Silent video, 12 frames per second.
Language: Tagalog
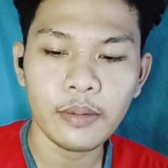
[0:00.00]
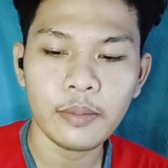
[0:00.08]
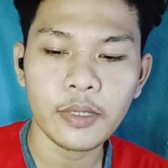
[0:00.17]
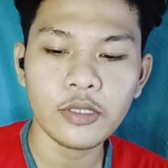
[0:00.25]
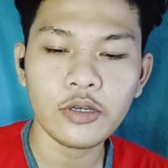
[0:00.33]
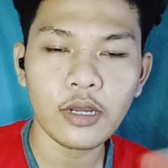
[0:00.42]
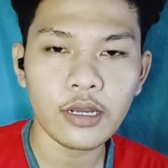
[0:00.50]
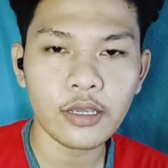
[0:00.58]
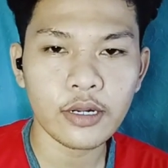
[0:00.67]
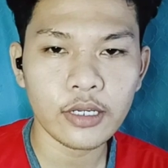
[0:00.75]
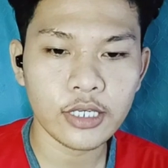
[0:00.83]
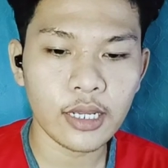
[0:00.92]
medyo
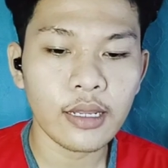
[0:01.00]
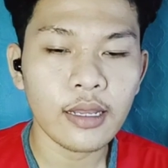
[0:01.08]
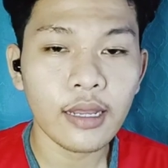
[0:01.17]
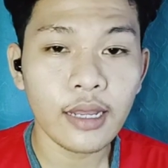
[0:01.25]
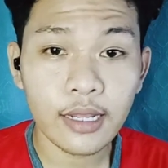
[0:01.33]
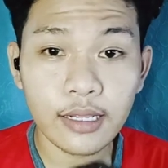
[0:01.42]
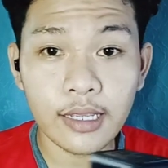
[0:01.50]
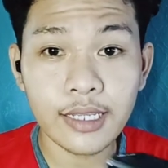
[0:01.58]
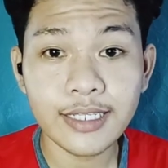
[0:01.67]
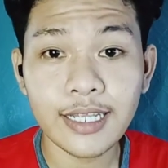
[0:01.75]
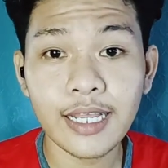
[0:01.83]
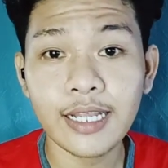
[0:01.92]
accurate siya at higit
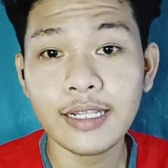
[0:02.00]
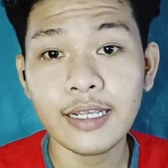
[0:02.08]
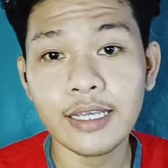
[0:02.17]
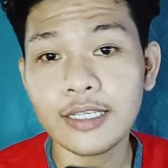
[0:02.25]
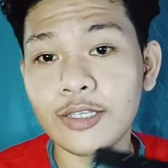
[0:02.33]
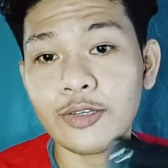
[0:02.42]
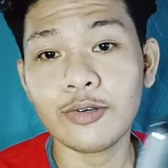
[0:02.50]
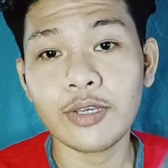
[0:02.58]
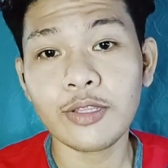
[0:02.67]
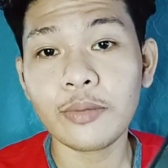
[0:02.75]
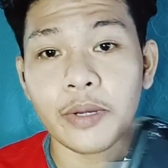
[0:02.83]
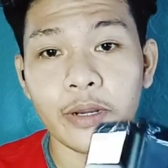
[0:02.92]
sa lahat guys yung
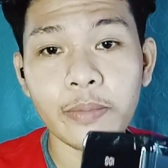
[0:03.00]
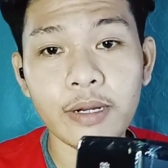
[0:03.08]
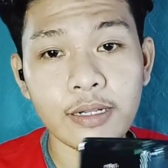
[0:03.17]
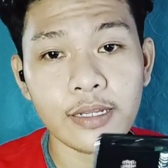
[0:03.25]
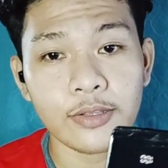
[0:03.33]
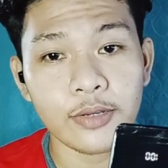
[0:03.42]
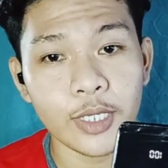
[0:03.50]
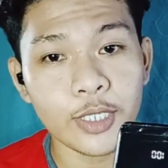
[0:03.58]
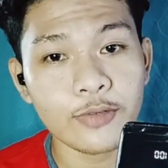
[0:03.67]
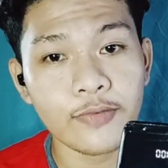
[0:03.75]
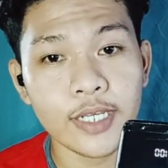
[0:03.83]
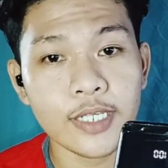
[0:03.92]
itong power bank na to
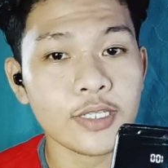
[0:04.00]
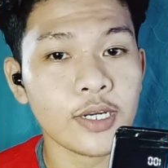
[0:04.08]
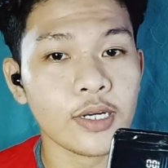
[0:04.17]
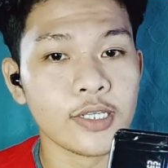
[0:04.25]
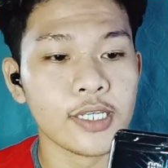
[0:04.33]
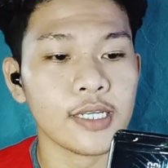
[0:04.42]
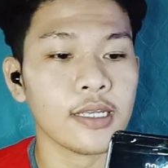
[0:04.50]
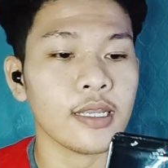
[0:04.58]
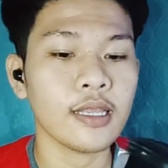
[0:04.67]
is fast charging